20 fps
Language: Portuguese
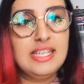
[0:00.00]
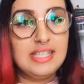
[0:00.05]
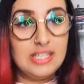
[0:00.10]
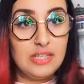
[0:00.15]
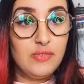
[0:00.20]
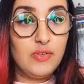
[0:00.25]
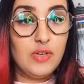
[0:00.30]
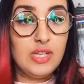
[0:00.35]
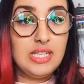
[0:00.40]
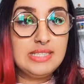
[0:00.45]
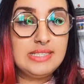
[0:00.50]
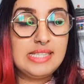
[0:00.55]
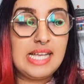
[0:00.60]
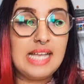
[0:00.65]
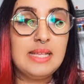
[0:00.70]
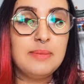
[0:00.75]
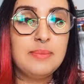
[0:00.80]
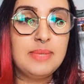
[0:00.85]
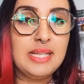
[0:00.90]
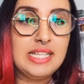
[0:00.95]
que foi
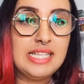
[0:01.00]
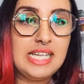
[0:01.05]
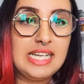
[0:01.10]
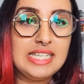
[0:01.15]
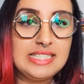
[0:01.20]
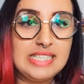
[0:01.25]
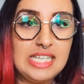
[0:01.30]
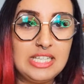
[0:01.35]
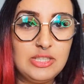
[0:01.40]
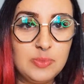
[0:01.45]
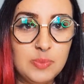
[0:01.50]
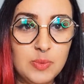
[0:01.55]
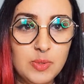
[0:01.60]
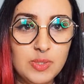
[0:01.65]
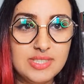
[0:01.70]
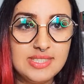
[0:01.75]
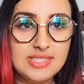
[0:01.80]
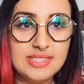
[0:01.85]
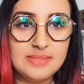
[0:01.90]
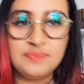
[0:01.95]
lançada pela Dark Side
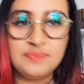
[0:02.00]
Books.